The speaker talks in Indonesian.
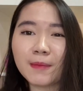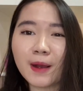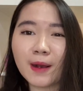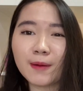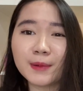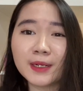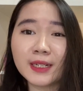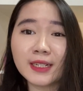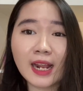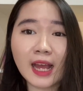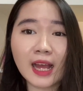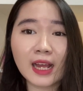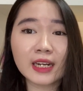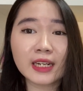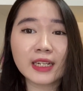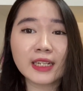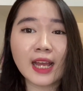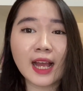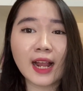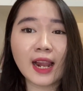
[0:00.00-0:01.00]
memang benar
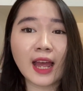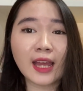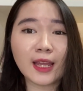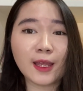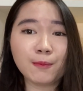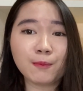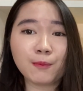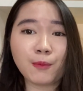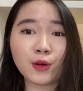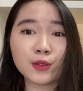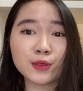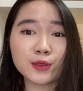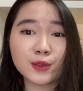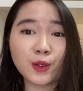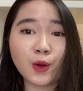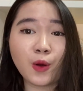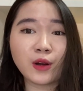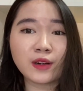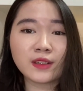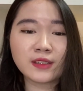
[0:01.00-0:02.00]
dialah
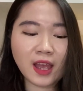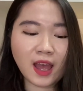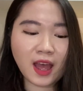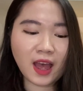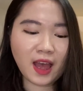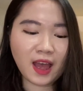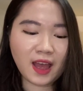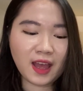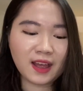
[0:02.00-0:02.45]
impostornya.